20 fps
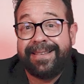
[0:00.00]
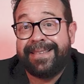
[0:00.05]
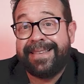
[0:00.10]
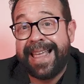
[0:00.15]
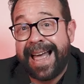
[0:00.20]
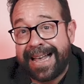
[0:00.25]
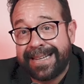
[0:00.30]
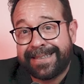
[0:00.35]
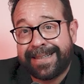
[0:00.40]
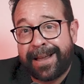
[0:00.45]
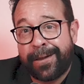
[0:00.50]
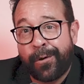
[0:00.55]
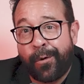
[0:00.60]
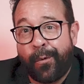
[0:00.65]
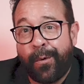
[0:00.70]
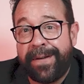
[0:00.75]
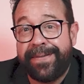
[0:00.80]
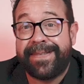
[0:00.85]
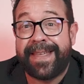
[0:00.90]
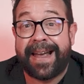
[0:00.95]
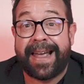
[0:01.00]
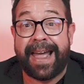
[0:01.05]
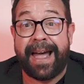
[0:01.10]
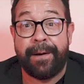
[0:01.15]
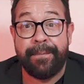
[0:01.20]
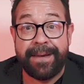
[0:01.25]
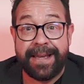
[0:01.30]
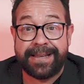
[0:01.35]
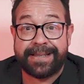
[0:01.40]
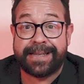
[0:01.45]
¿Te has dado cuenta que a
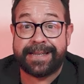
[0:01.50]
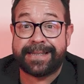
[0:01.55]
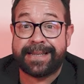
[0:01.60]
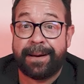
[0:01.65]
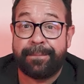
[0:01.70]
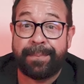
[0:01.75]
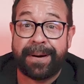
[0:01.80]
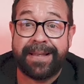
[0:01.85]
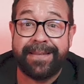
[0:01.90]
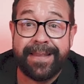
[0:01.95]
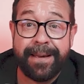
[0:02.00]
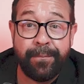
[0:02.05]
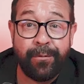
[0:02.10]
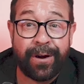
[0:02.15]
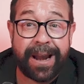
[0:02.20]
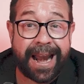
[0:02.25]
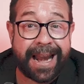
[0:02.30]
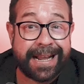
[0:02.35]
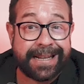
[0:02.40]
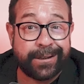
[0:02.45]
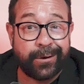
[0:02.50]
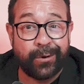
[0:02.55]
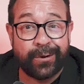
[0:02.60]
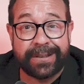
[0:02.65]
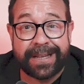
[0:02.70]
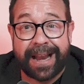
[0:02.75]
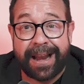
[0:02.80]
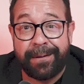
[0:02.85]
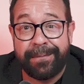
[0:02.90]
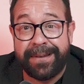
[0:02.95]
veces aprendemos las lecciones
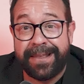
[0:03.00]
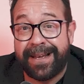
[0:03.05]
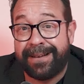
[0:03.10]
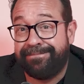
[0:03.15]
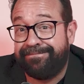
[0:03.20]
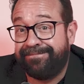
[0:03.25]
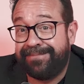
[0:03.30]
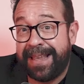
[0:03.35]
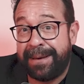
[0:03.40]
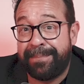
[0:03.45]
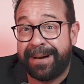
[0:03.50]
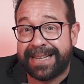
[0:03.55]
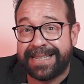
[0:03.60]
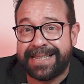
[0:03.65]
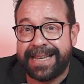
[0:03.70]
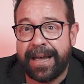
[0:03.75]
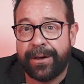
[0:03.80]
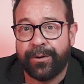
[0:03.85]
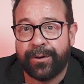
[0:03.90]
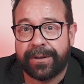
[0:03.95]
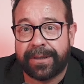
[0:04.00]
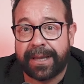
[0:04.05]
de la vida demasiado